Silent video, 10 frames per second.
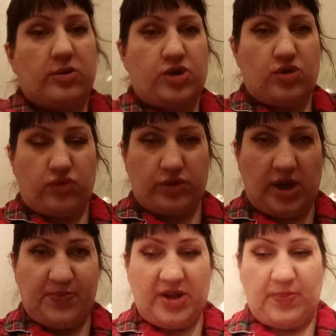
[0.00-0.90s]
говорю, что
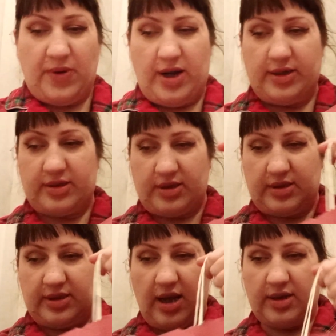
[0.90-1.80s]
куда пропали тогда?